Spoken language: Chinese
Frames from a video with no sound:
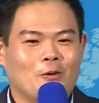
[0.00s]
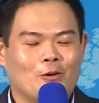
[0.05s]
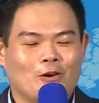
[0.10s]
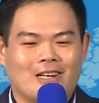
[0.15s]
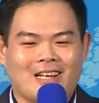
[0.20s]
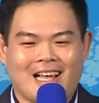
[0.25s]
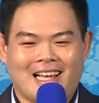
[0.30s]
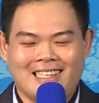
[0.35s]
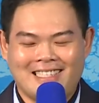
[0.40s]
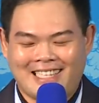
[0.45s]

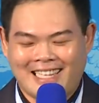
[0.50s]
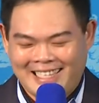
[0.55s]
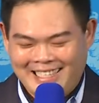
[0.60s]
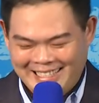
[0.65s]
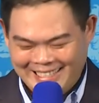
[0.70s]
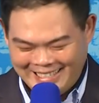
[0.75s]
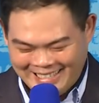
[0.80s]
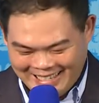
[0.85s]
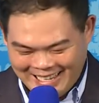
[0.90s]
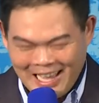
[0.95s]

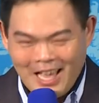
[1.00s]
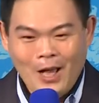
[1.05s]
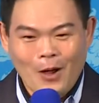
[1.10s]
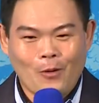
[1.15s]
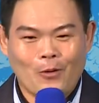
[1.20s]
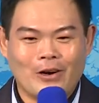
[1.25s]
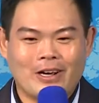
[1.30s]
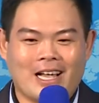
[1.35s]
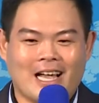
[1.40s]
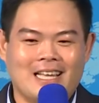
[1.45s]

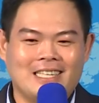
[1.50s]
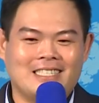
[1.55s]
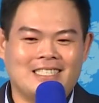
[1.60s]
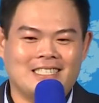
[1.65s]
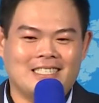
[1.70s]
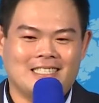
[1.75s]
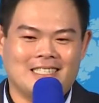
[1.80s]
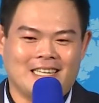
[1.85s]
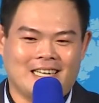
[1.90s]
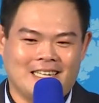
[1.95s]
开
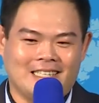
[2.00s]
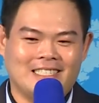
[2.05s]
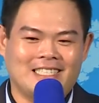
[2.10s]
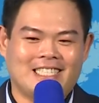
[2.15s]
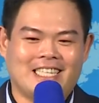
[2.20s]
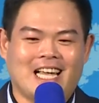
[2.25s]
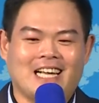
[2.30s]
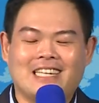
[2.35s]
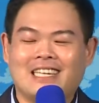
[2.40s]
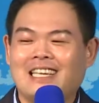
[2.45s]
始很
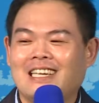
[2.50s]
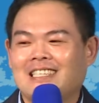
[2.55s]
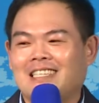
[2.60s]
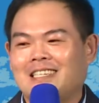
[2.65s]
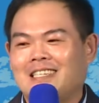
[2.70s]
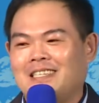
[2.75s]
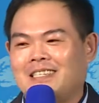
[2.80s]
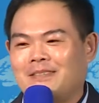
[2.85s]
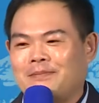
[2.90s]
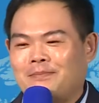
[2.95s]
强烈
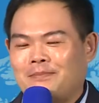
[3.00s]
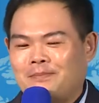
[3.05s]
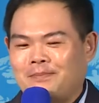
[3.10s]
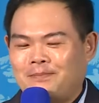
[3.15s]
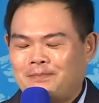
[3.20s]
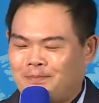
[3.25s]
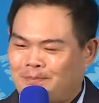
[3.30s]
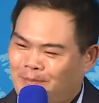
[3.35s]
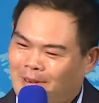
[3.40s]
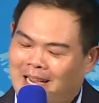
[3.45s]
的
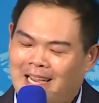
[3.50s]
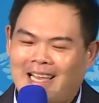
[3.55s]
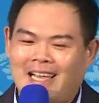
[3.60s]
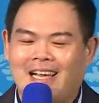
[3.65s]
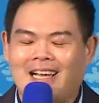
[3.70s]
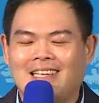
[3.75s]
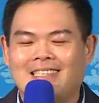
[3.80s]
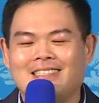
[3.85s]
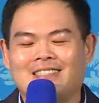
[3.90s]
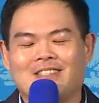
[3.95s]
排
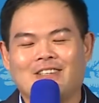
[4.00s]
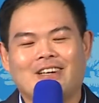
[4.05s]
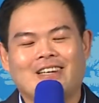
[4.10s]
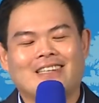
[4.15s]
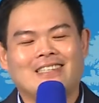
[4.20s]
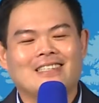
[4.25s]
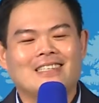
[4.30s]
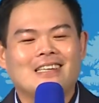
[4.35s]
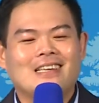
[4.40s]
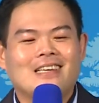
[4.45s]
喊，
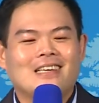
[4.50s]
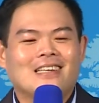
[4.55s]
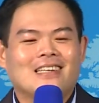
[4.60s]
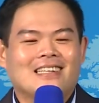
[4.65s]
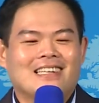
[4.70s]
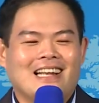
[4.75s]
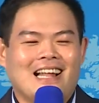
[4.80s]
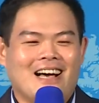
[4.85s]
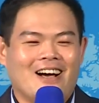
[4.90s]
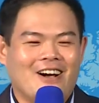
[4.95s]
对，
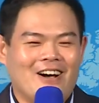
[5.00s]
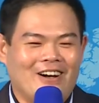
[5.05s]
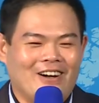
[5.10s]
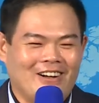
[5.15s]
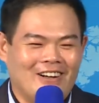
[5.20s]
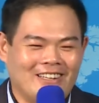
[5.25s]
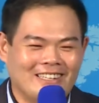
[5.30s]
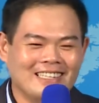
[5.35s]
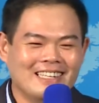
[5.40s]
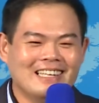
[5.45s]
然
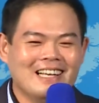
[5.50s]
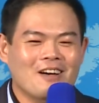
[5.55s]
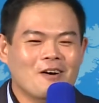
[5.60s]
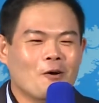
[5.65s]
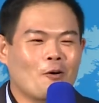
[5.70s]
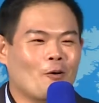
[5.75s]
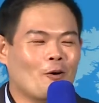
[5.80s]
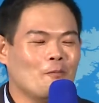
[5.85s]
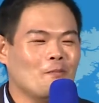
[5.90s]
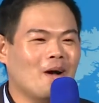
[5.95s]
后。
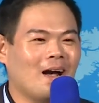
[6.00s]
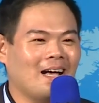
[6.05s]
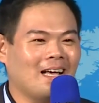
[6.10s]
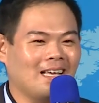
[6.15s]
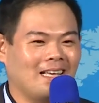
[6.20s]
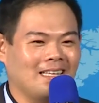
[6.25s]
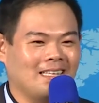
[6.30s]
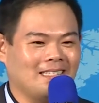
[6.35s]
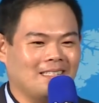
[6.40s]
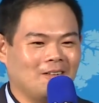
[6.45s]
我
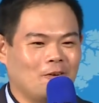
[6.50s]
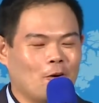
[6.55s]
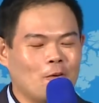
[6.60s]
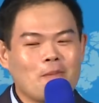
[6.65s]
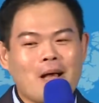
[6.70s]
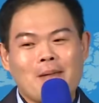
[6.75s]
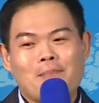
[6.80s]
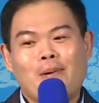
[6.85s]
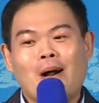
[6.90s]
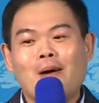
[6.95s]

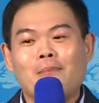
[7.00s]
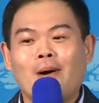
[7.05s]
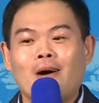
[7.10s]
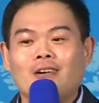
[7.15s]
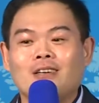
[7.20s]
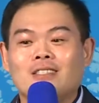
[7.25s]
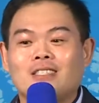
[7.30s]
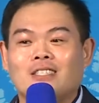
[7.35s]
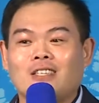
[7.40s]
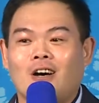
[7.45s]
买包包
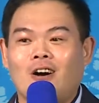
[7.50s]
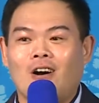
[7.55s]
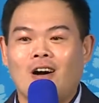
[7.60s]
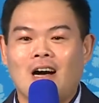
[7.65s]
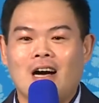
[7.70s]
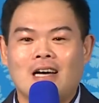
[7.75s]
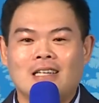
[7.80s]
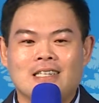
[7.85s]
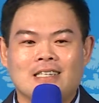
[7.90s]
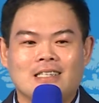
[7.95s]
的时候
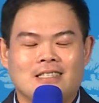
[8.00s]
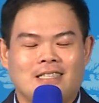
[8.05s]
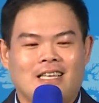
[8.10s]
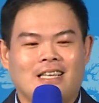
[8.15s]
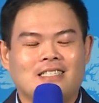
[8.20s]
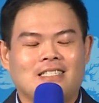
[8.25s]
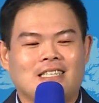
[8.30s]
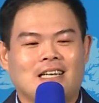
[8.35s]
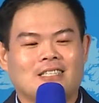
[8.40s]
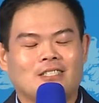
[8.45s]
啊，那个
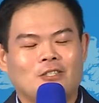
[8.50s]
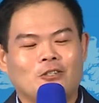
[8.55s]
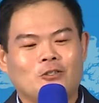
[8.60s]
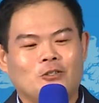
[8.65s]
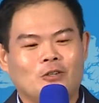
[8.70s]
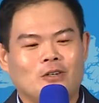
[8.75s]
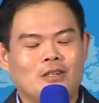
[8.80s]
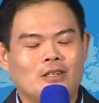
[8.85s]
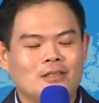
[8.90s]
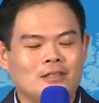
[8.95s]
店长就
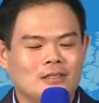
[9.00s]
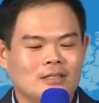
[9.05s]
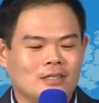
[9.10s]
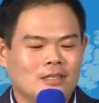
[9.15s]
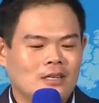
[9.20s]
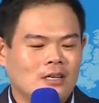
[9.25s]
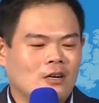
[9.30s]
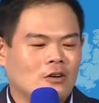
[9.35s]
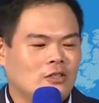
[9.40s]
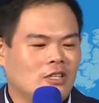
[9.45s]

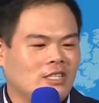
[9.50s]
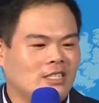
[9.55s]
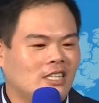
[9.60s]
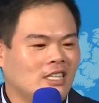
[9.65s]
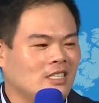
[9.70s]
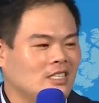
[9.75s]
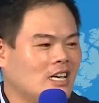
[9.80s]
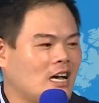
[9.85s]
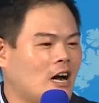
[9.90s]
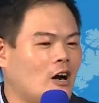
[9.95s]
说：“哦，年轻
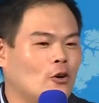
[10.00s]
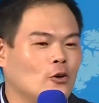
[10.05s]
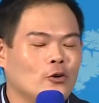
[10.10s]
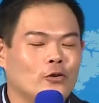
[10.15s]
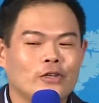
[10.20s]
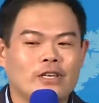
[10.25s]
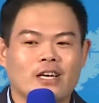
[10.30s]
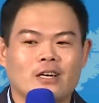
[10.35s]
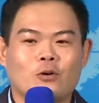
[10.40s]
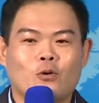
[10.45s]
人你好有
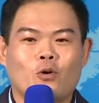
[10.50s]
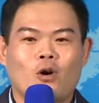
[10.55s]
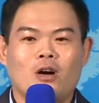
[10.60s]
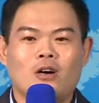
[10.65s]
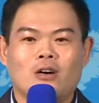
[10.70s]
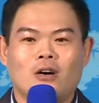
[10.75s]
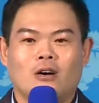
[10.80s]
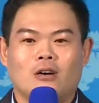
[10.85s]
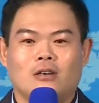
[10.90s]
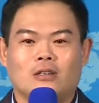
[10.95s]
眼光
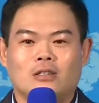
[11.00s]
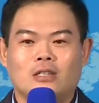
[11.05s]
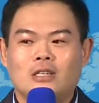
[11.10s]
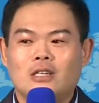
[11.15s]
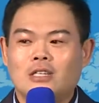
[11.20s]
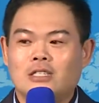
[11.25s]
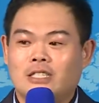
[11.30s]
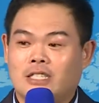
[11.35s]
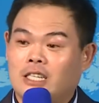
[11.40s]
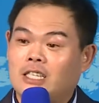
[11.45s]
哦，
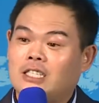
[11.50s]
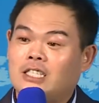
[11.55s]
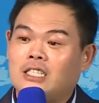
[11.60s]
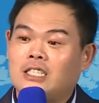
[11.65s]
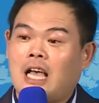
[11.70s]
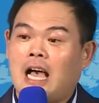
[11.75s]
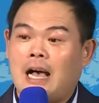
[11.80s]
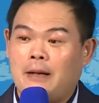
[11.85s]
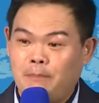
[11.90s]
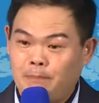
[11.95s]
这个是
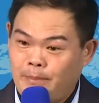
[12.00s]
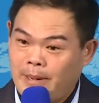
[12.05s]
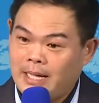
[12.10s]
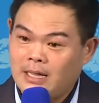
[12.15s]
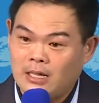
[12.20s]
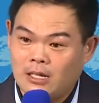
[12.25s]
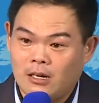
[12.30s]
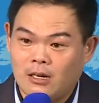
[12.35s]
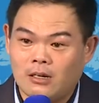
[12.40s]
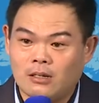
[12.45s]
韩
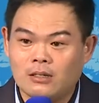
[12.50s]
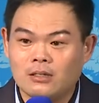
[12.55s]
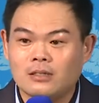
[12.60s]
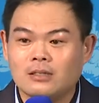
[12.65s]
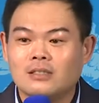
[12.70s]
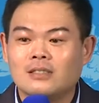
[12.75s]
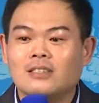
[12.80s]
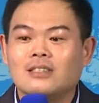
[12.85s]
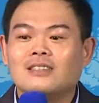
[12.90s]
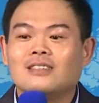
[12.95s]
版的
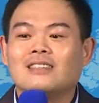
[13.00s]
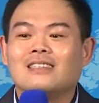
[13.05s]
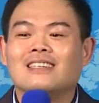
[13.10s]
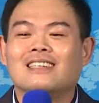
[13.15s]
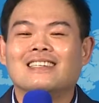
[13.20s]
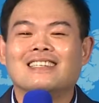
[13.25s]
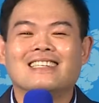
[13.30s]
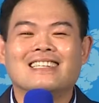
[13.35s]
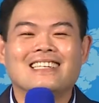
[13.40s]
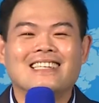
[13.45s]

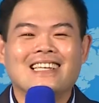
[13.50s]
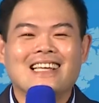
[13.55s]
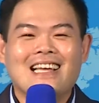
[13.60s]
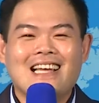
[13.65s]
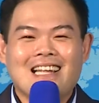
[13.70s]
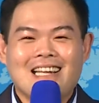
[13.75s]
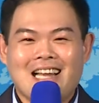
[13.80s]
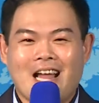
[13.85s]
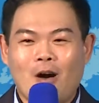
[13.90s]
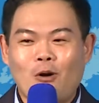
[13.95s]

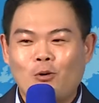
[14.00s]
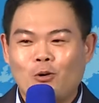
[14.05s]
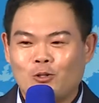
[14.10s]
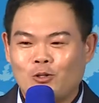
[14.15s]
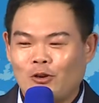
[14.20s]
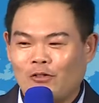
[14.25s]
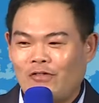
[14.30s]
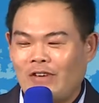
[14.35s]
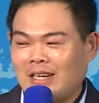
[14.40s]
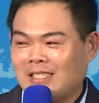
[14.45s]
哦。”然后我
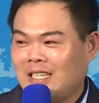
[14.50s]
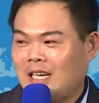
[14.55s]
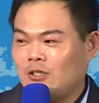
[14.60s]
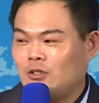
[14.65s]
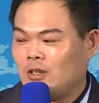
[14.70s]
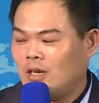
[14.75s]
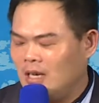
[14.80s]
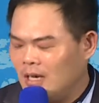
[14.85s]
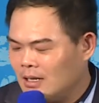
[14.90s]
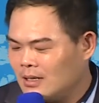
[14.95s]
就放下
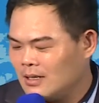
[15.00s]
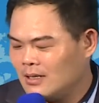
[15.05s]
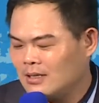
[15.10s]
去，哼，